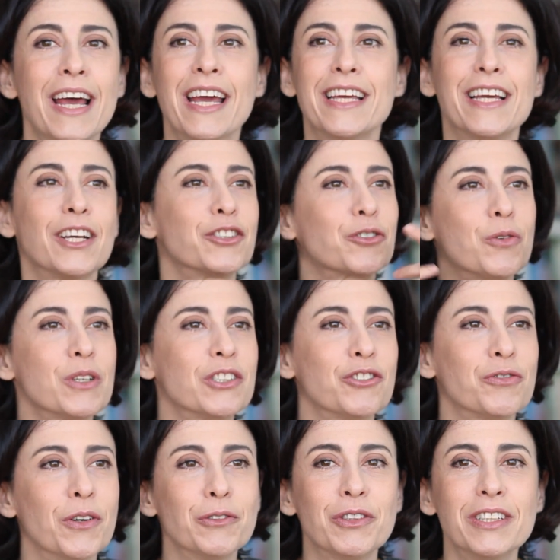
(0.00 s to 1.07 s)
e as coisas
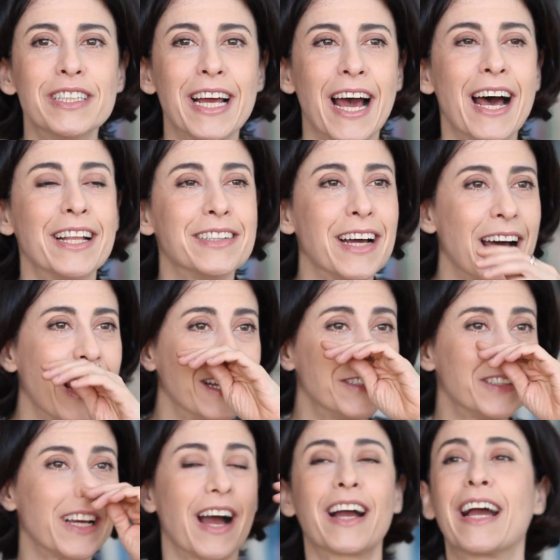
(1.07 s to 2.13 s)
vão dando errado, errado
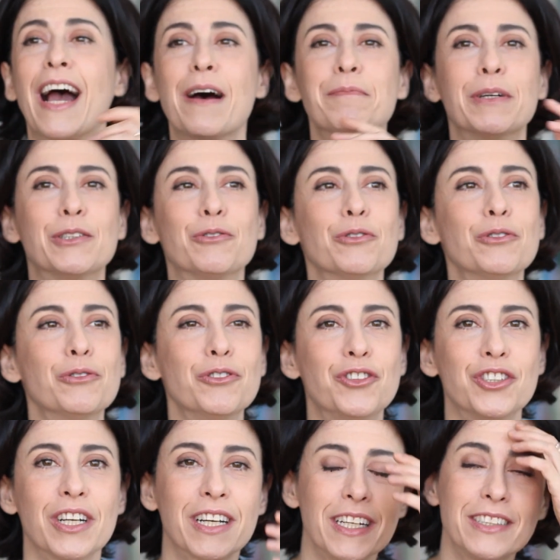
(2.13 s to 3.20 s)
e acaba todo
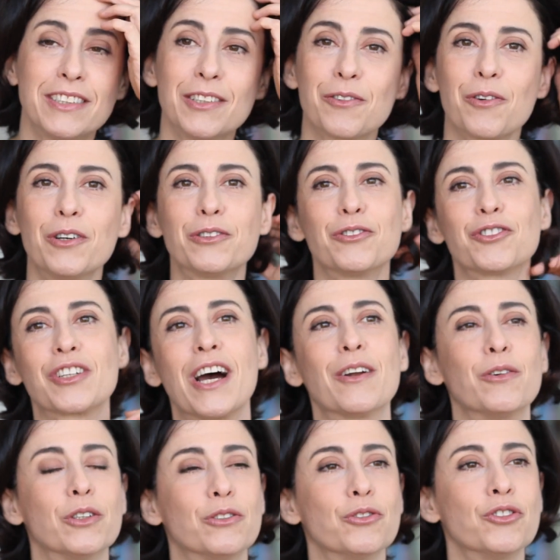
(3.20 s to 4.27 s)
dia que eles encontram os
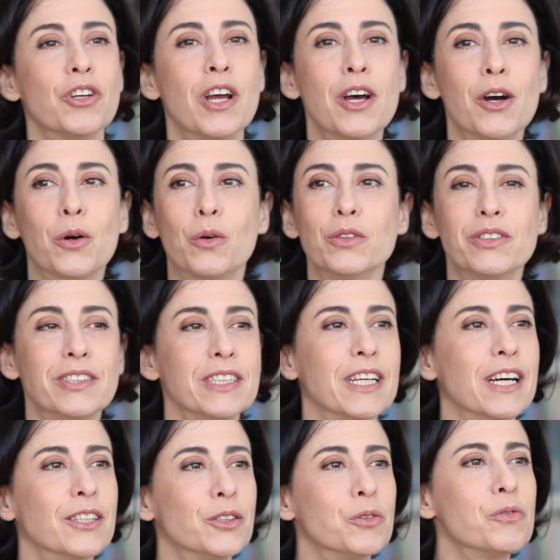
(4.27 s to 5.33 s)
garotos
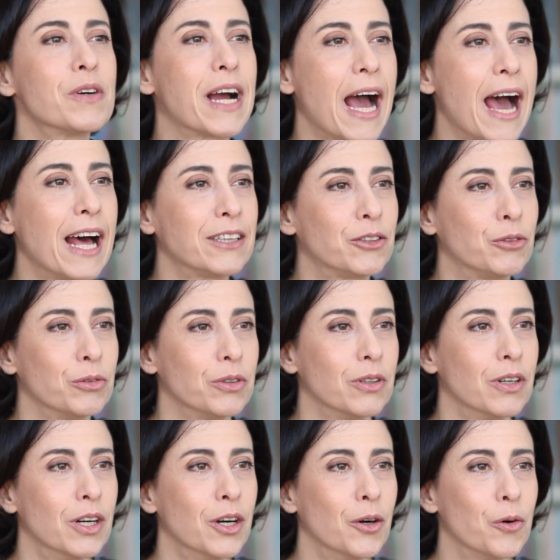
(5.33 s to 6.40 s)
cozinhando um gato,
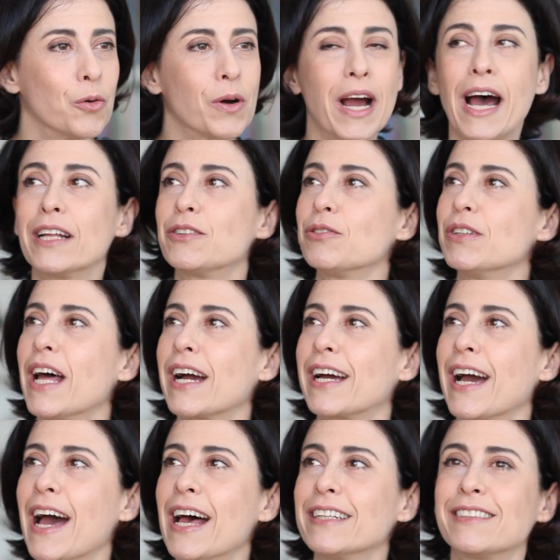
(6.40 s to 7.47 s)
o gato da
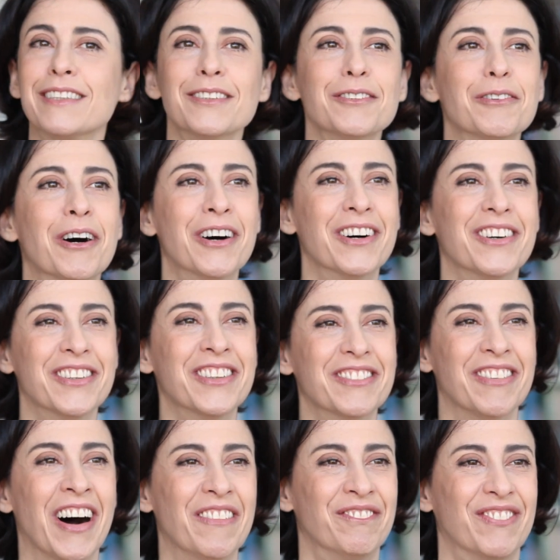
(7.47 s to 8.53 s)
casa no,
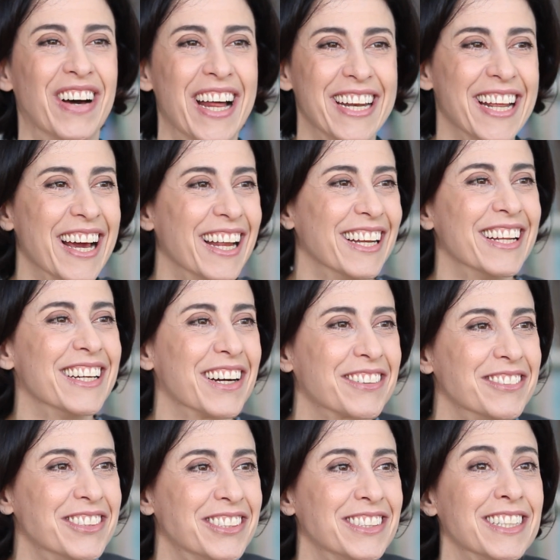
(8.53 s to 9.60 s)
numa panela na
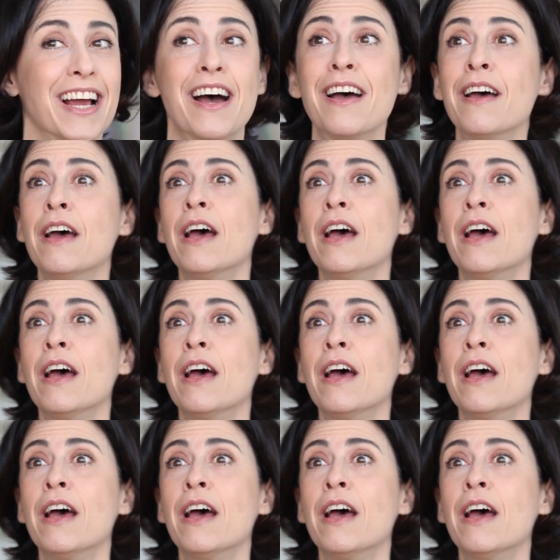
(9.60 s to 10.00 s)
cozinha.